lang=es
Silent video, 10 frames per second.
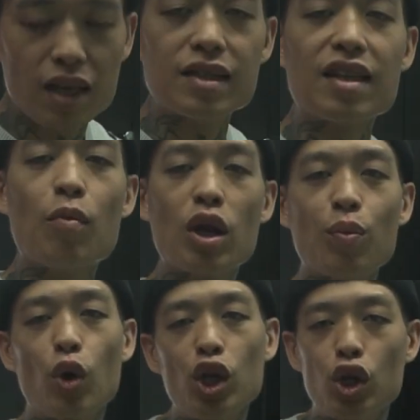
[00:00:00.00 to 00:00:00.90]
Se está demorando
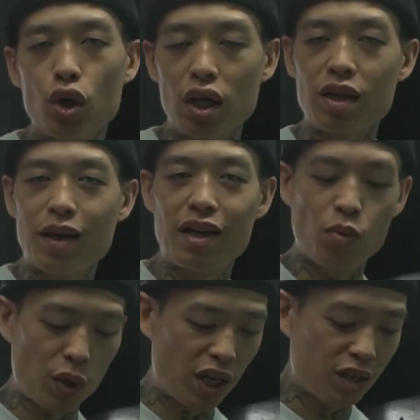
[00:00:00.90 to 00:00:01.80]
un poquito el tema del
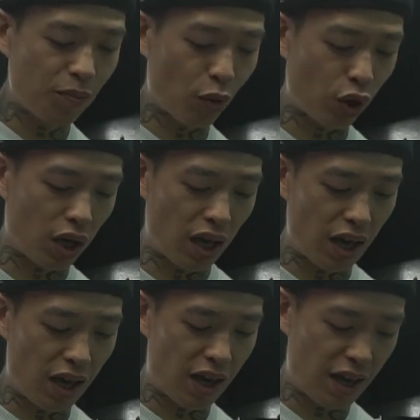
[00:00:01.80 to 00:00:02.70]
Likum Kit
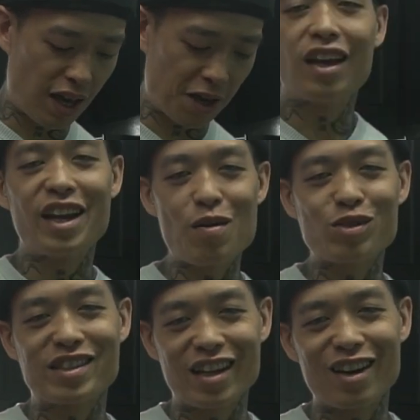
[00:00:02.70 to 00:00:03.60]
porque
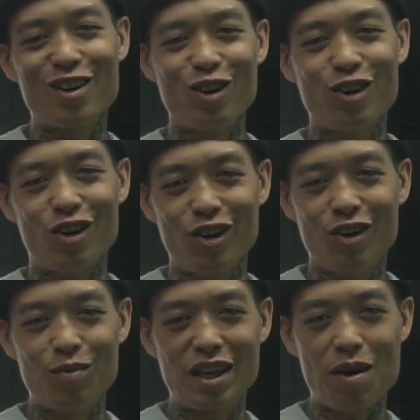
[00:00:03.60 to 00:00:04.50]
queríamos
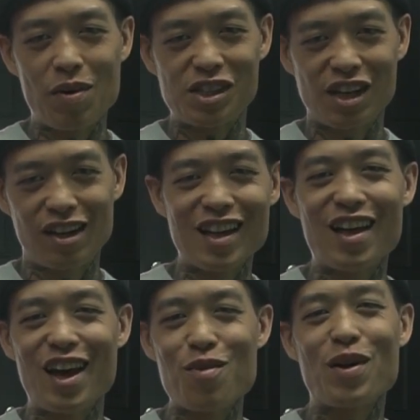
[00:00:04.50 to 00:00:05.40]
hacerlo very special.
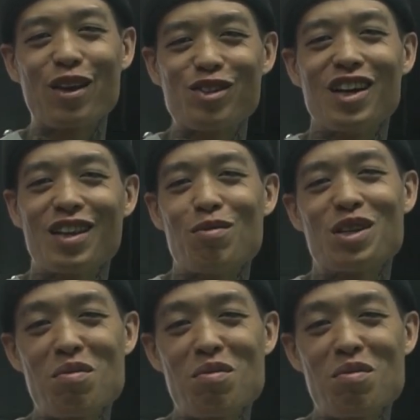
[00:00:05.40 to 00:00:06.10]
Nada, hay un par de cositas que estamos